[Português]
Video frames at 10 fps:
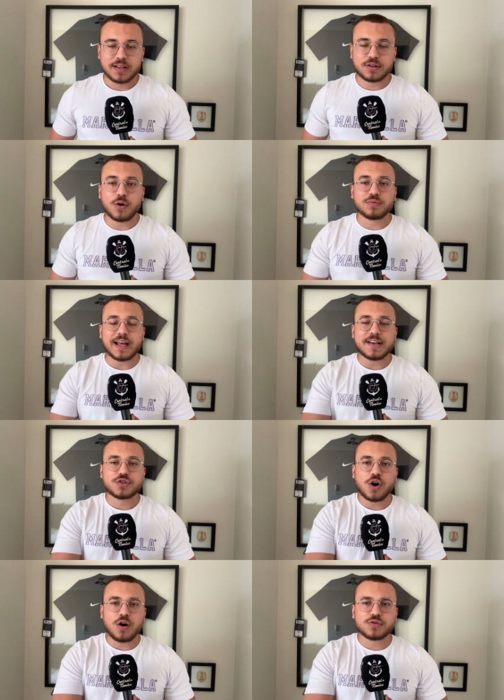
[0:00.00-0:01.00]
São então, 10
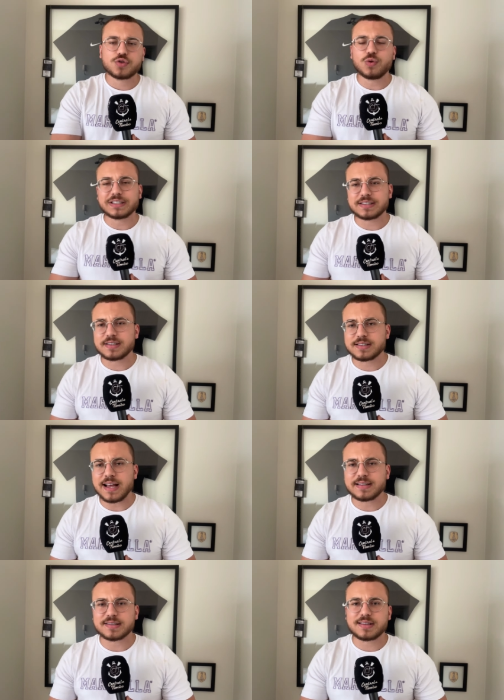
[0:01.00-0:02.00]
gols, duas
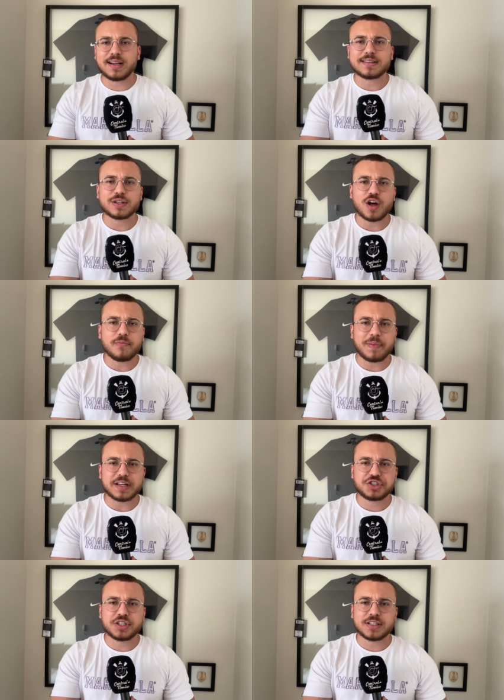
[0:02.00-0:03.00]
assistências, 39
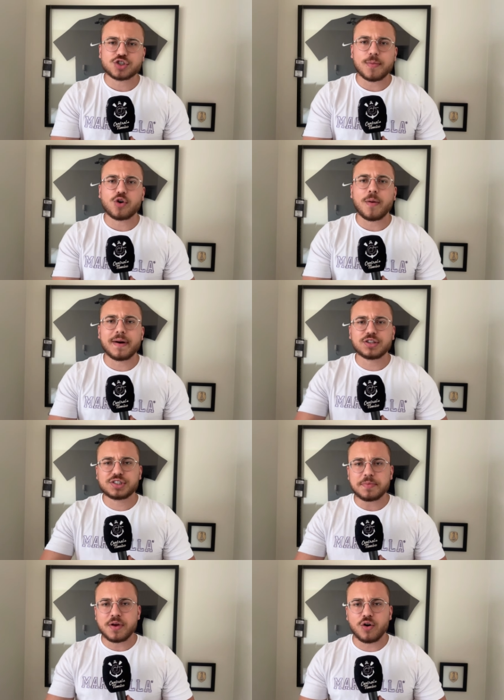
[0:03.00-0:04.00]
partidas sob o comando de
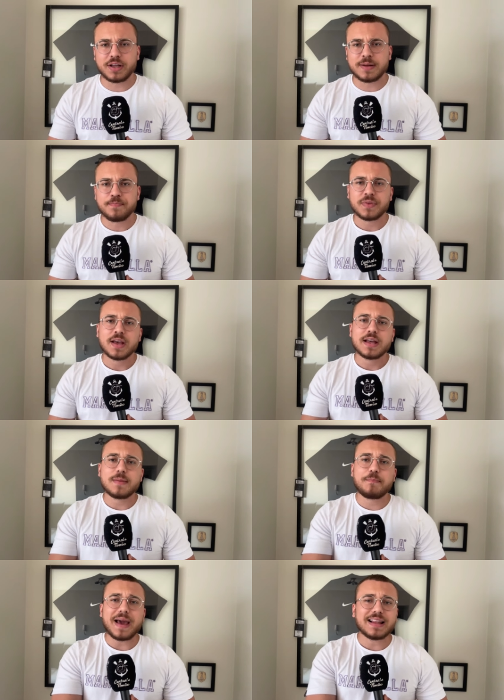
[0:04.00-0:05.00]
Simeone e
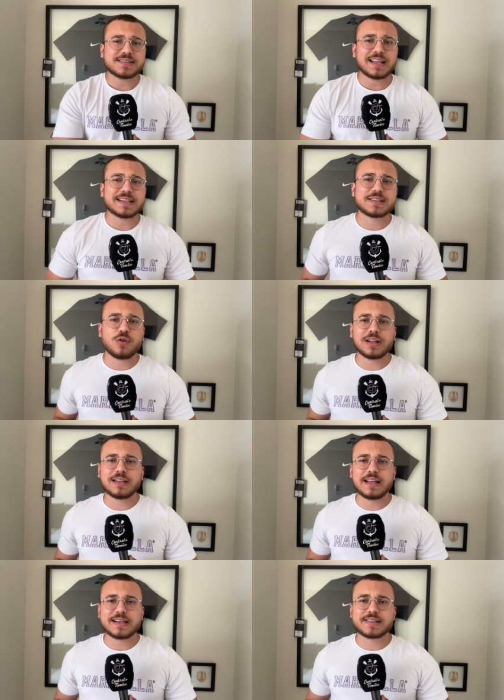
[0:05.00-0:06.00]
pela seleção
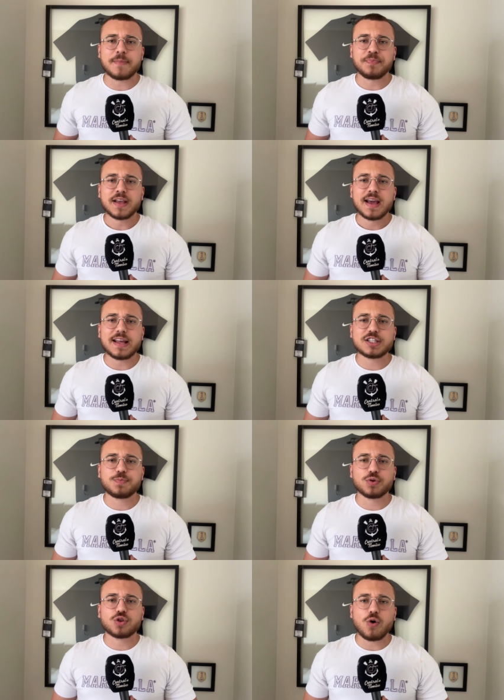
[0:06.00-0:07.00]
holandesa ele
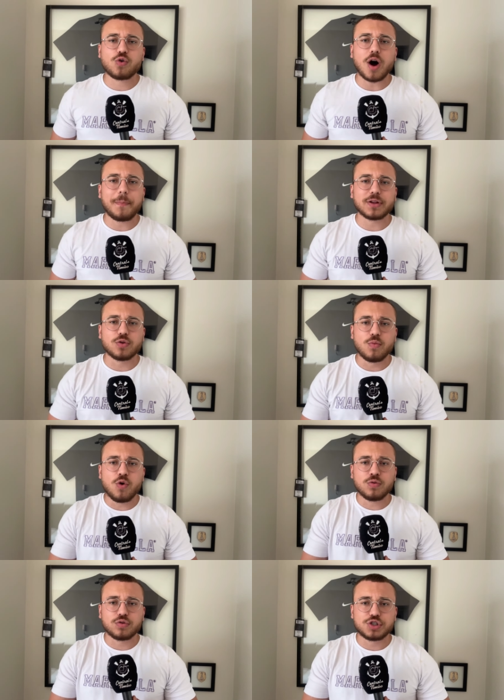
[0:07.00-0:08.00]
disputou Copa do
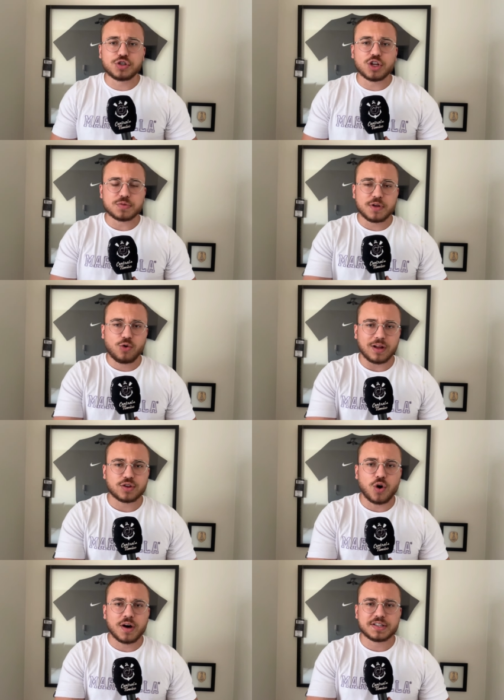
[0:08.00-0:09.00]
Mundo de
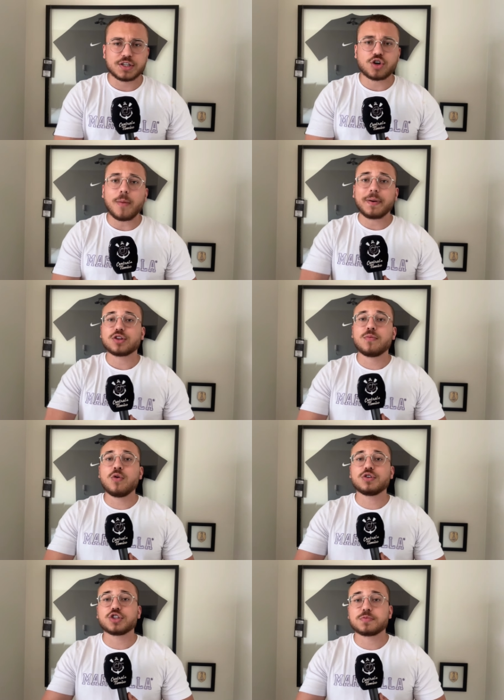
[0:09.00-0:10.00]
2014, Copa do
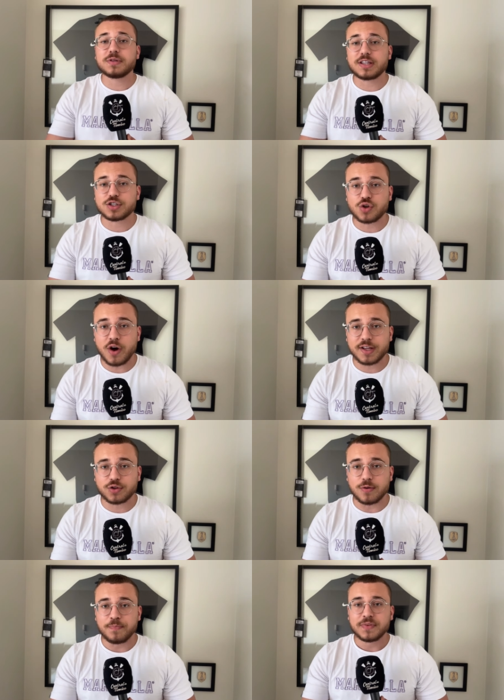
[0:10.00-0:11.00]
Mundo de
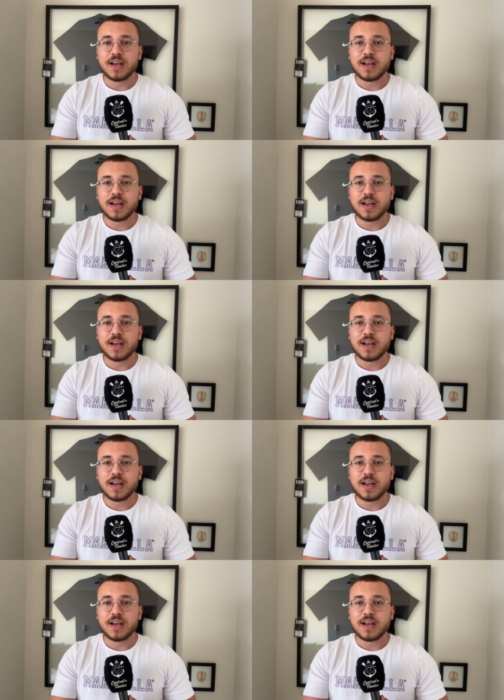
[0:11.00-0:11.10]
2018,